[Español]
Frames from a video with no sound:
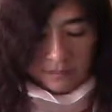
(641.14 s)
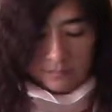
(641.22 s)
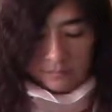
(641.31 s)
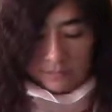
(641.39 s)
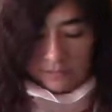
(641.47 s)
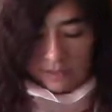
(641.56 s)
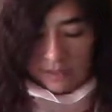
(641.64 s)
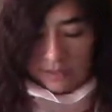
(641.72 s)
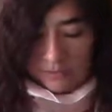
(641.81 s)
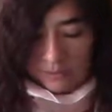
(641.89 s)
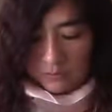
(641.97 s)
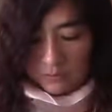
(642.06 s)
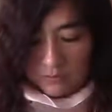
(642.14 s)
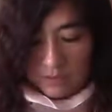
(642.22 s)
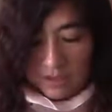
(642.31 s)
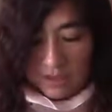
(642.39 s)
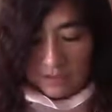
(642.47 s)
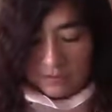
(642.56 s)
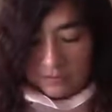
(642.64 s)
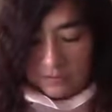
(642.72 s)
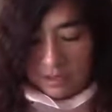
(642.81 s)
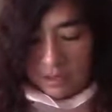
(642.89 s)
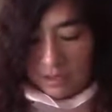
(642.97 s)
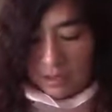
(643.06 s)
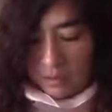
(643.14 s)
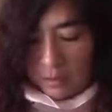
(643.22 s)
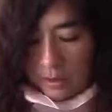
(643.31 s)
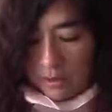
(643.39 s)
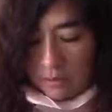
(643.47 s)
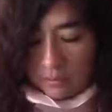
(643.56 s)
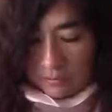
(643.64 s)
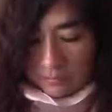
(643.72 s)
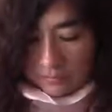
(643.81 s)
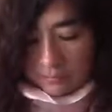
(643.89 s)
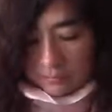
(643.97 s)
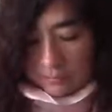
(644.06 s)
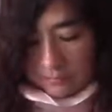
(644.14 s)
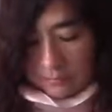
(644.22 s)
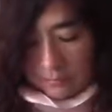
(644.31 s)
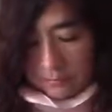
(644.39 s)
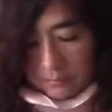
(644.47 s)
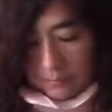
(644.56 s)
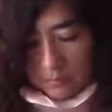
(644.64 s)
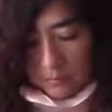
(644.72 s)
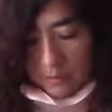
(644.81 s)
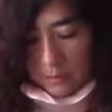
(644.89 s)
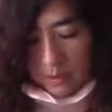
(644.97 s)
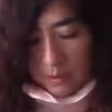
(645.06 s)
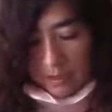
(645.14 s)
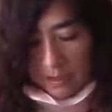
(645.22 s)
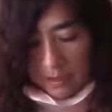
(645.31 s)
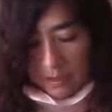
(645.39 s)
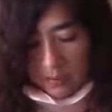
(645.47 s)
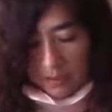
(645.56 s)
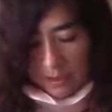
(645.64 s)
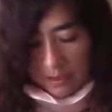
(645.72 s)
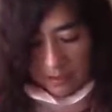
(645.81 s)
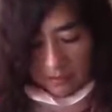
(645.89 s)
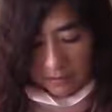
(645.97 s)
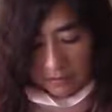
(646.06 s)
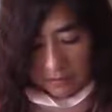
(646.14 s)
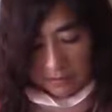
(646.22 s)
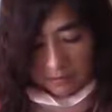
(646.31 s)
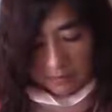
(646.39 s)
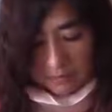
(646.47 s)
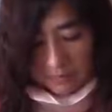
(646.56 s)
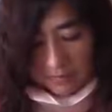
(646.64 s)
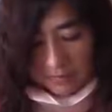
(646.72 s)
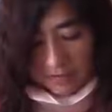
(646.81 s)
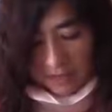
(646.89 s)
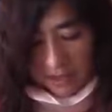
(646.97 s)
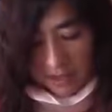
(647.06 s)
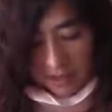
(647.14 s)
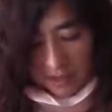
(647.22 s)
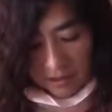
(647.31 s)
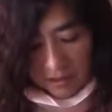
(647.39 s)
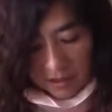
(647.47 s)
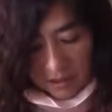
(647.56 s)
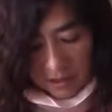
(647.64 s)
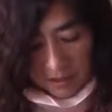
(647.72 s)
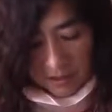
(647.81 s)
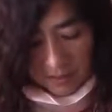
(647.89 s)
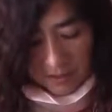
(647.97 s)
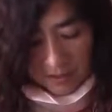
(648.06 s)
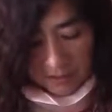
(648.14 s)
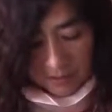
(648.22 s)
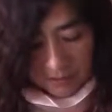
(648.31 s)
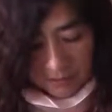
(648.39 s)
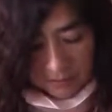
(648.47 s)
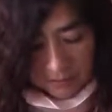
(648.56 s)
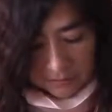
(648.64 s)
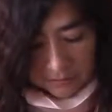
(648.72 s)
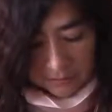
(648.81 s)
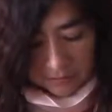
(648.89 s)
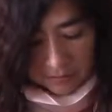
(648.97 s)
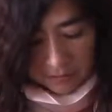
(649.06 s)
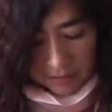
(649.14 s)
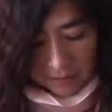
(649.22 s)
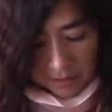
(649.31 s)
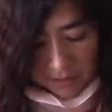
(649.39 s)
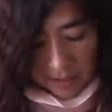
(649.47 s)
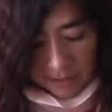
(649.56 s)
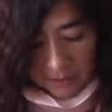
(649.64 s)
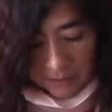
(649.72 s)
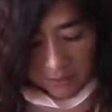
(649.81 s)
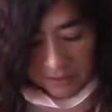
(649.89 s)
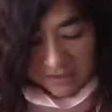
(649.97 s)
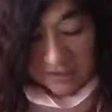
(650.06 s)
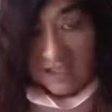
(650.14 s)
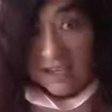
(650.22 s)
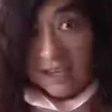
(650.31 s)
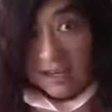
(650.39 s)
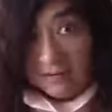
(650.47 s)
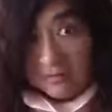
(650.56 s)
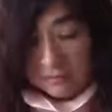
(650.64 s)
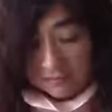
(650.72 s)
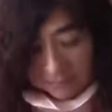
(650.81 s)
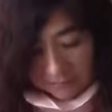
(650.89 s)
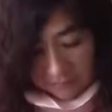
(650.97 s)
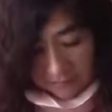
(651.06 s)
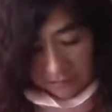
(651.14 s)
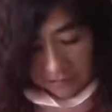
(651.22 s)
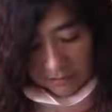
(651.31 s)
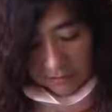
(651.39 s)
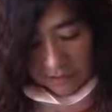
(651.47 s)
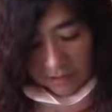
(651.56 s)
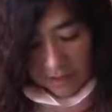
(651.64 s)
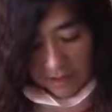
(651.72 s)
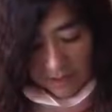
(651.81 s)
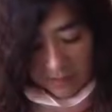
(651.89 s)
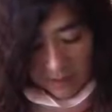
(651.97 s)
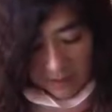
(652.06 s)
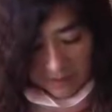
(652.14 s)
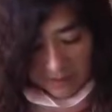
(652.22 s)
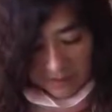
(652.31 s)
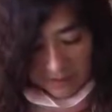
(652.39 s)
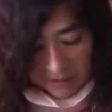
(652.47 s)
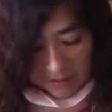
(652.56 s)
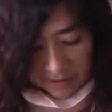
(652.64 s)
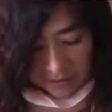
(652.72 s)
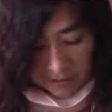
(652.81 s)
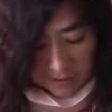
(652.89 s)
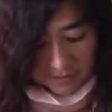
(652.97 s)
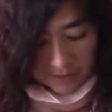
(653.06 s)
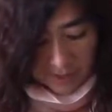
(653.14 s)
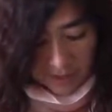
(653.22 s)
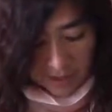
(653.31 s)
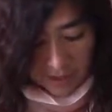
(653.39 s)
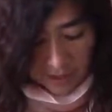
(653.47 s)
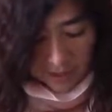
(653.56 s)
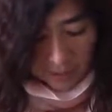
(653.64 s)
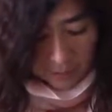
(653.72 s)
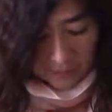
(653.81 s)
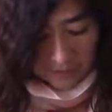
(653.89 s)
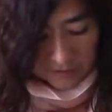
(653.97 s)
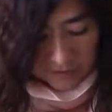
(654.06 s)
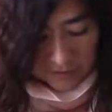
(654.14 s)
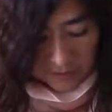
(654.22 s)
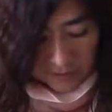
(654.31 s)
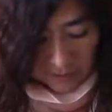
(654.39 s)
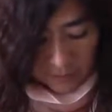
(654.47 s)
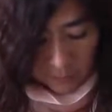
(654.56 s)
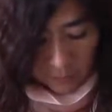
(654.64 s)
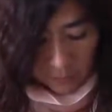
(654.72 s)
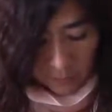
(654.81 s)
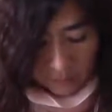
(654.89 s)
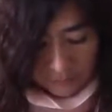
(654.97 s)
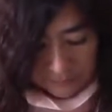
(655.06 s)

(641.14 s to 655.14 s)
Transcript: nos salen dos tiras. Luego vuelven a doblar, y siguen acá a la mitad. Agarran una esquina, la llevan hacia, el centro, hacia la otra esquina, lo doblan.